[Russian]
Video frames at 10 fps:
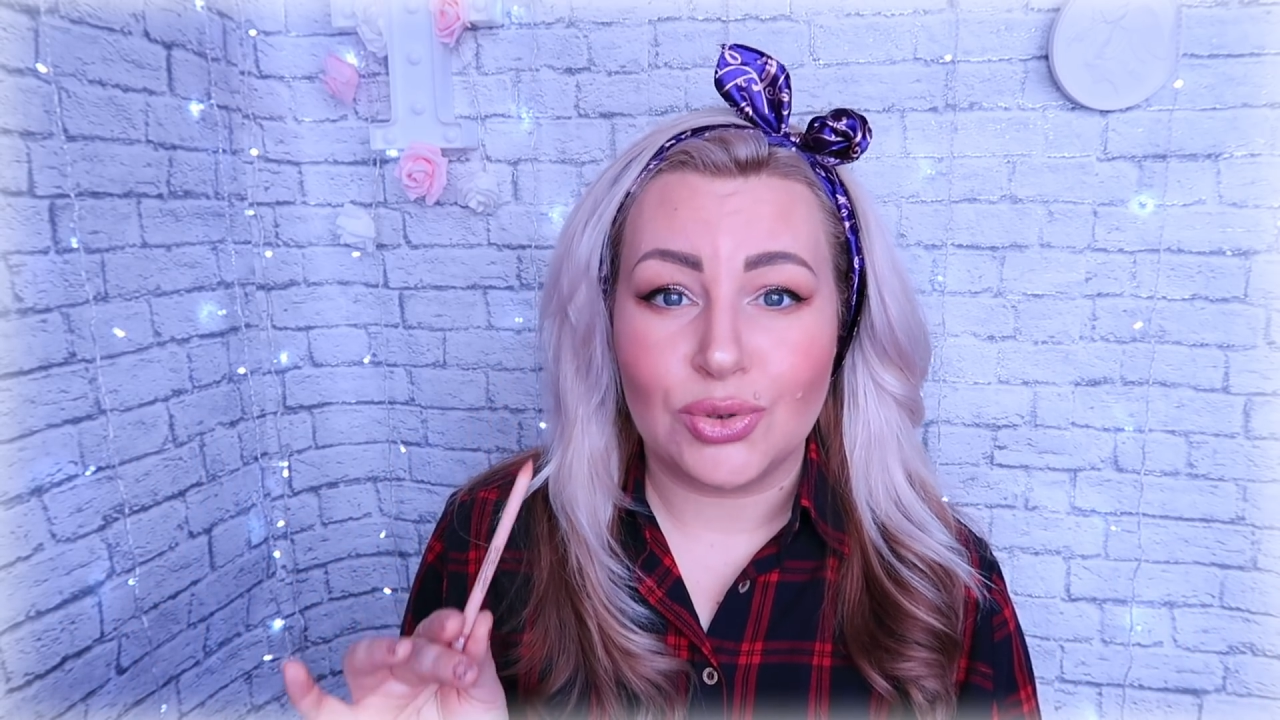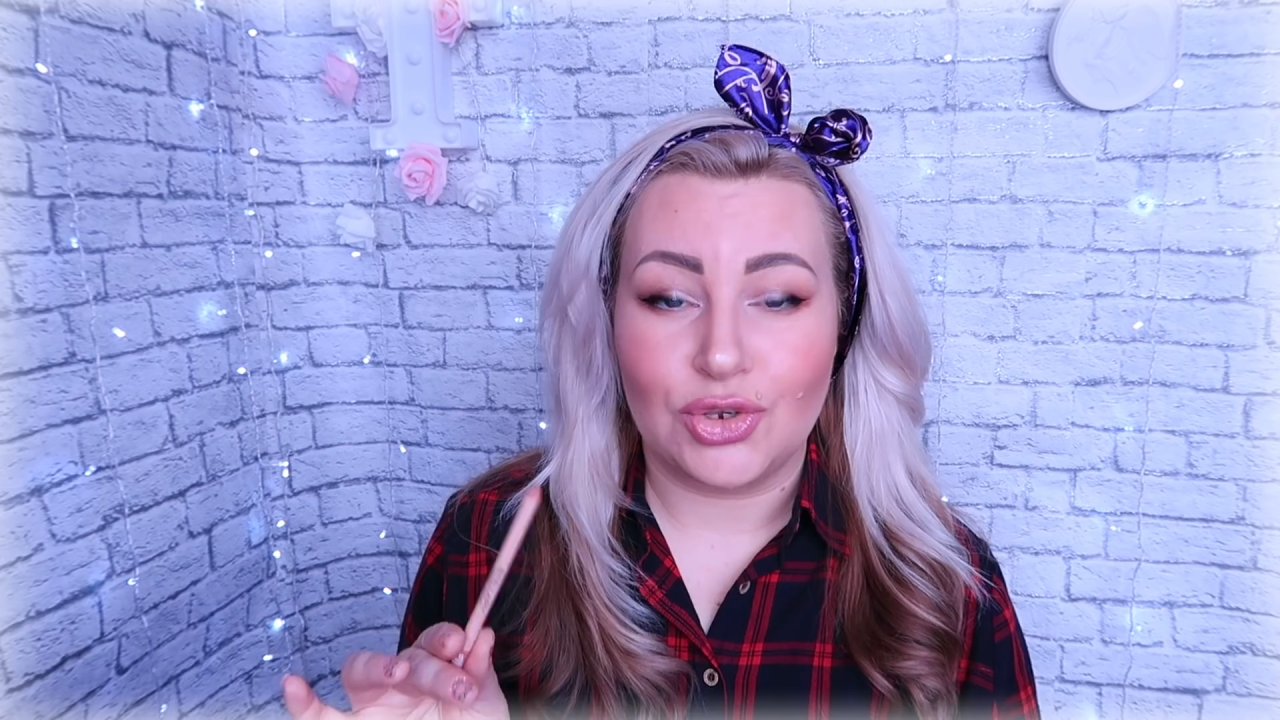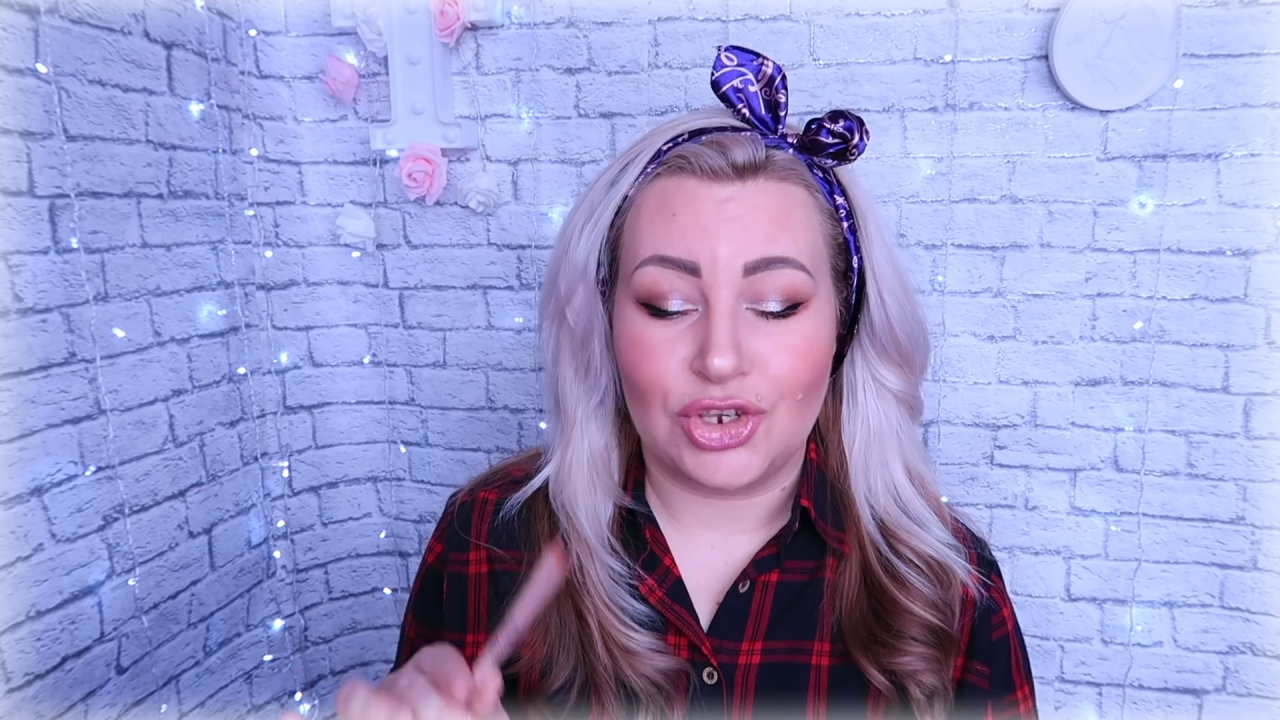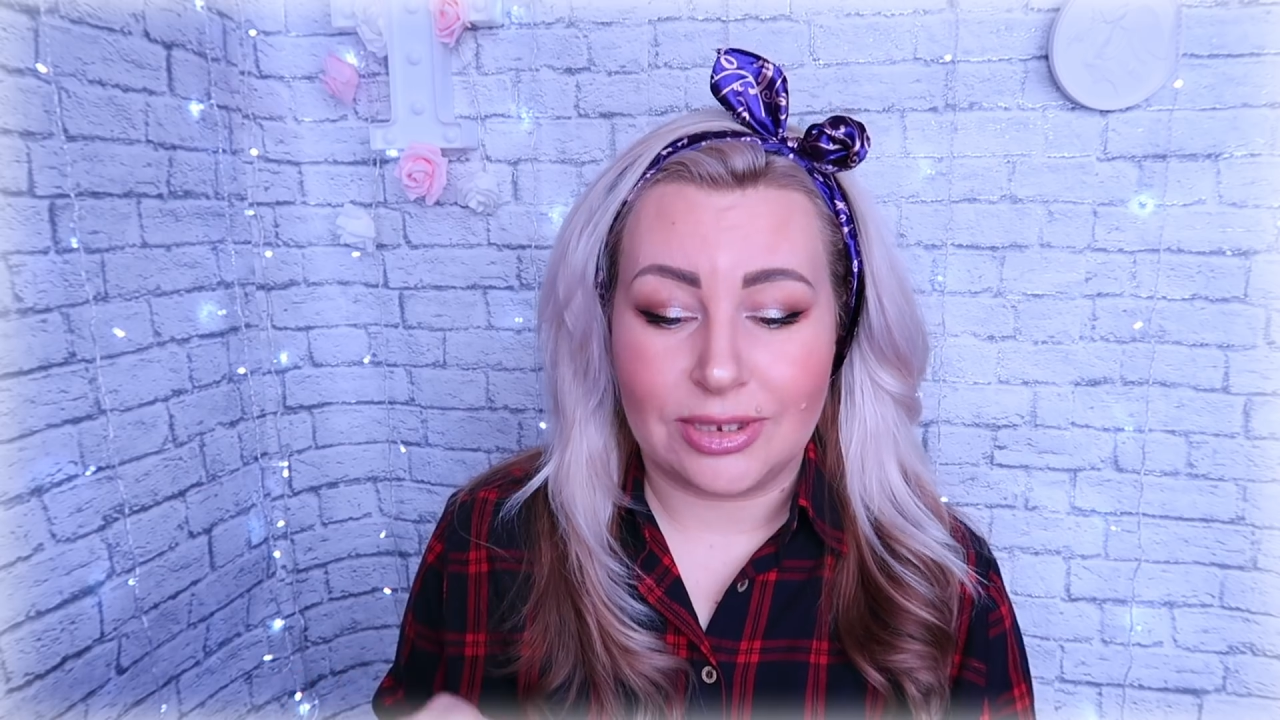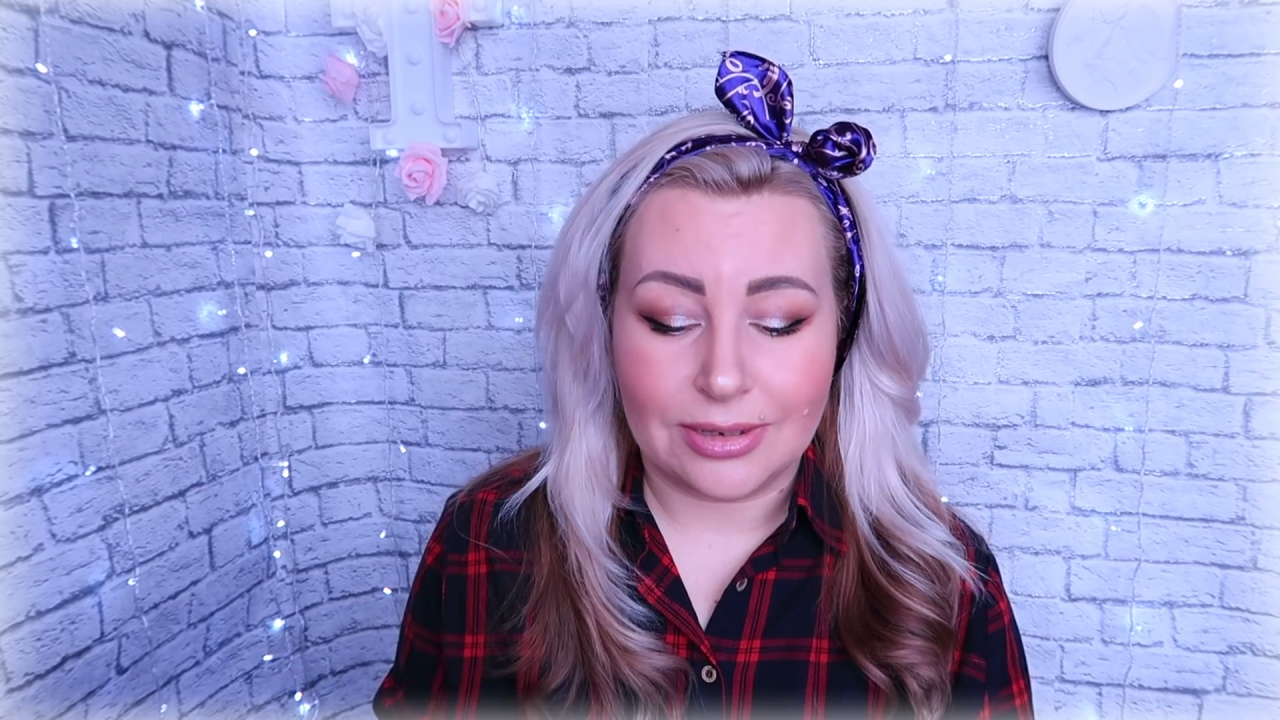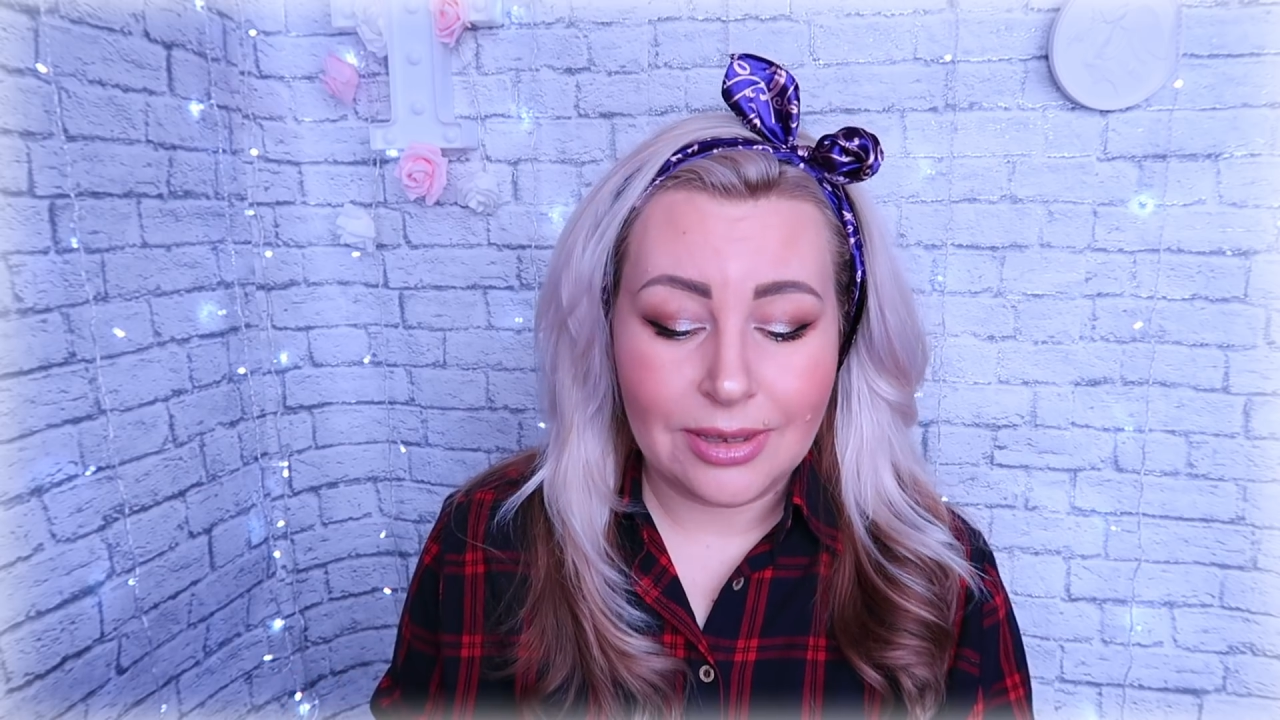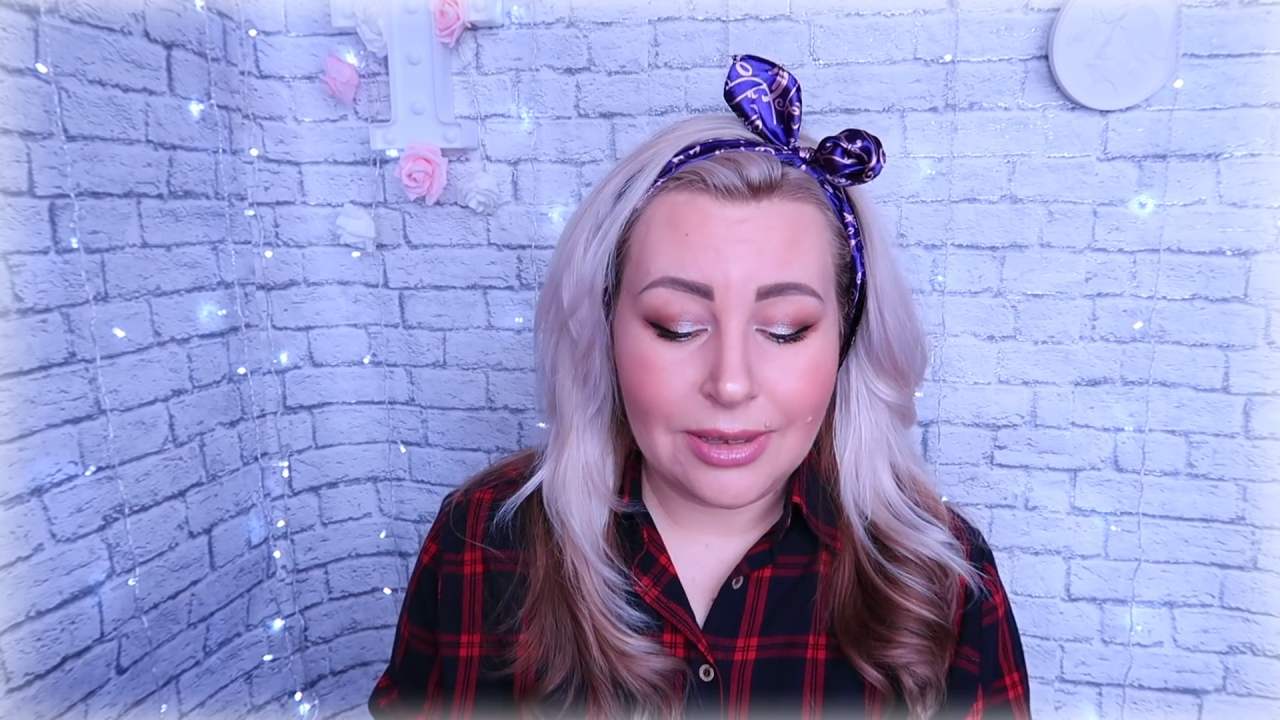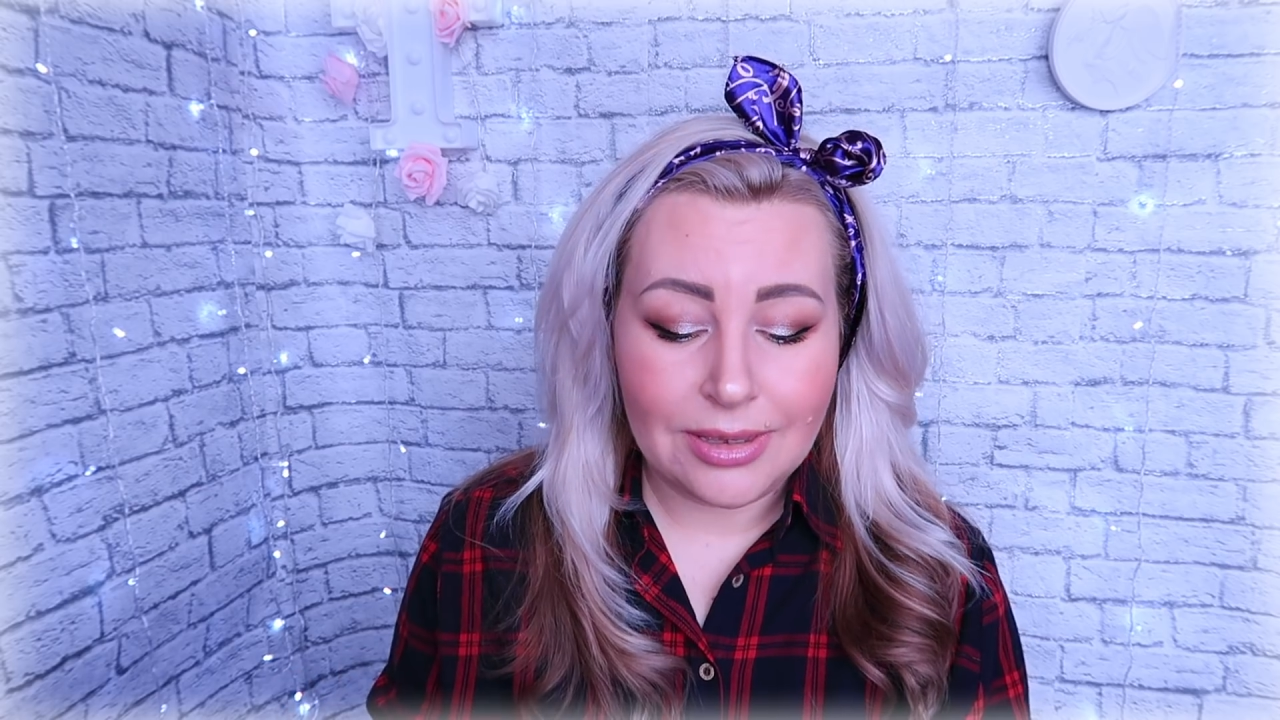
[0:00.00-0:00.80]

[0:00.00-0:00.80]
точится.